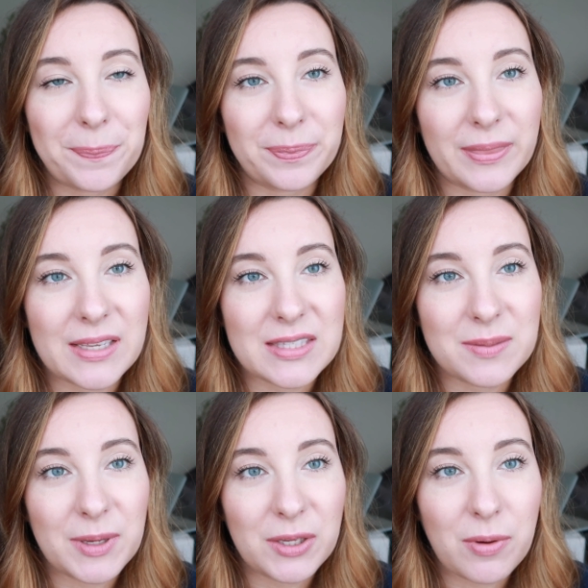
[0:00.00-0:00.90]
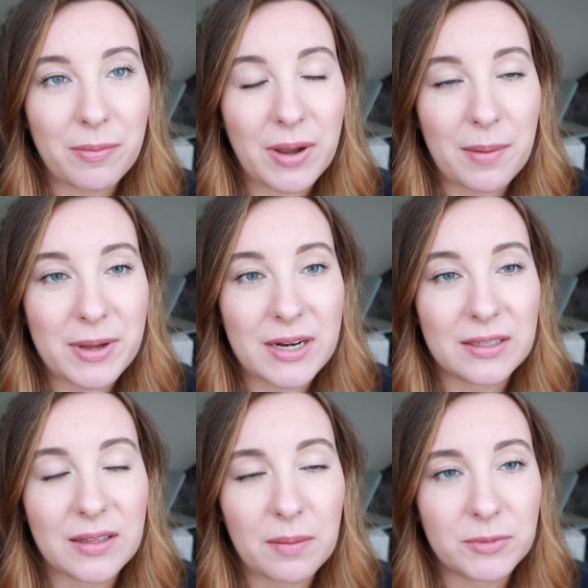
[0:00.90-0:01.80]
Mm, zmieniłam
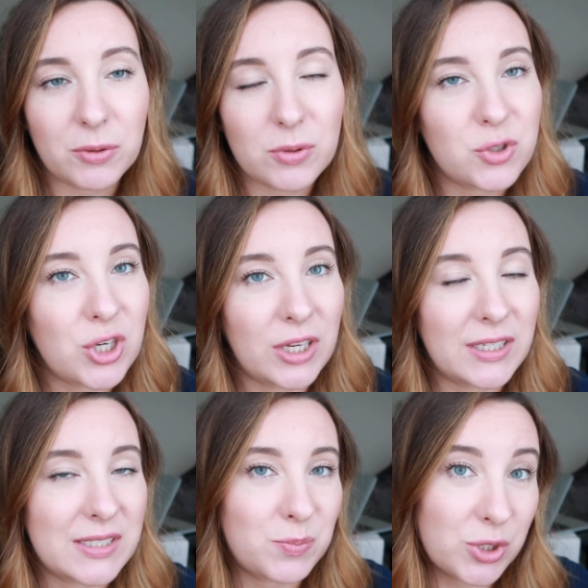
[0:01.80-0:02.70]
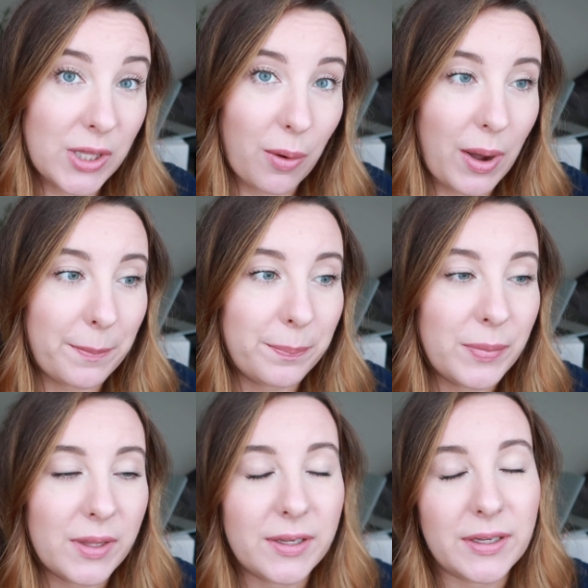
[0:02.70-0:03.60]
kamerę, tamtą lustrzankę sprzedałam,
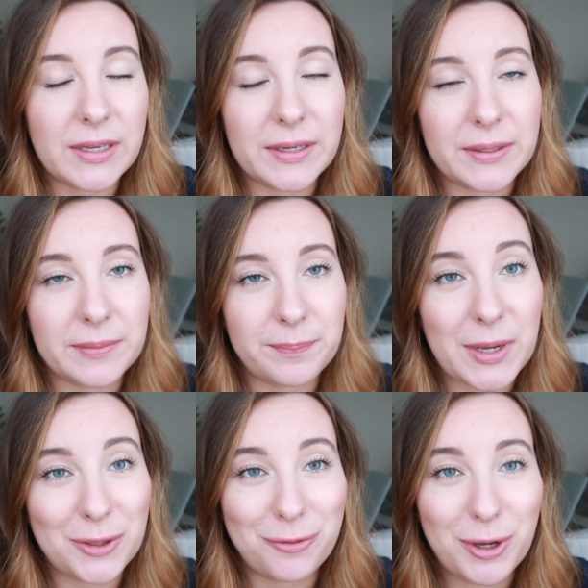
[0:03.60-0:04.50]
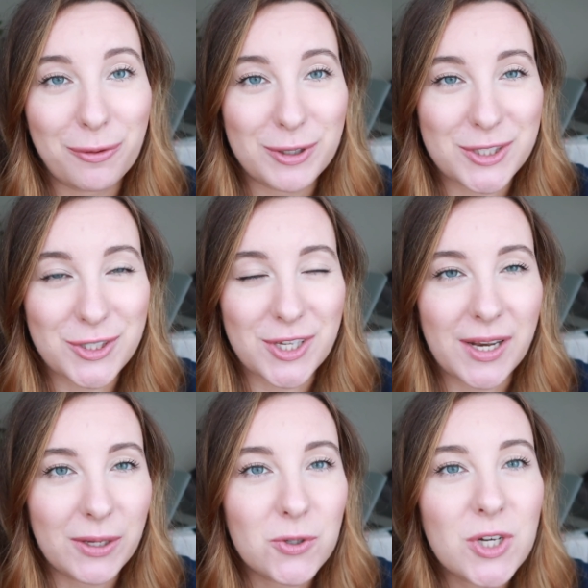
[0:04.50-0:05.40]
E, ma nowego
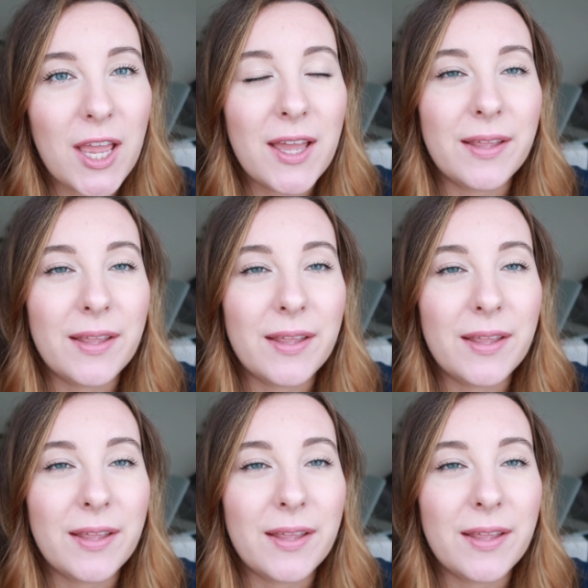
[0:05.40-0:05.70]
właściciela już.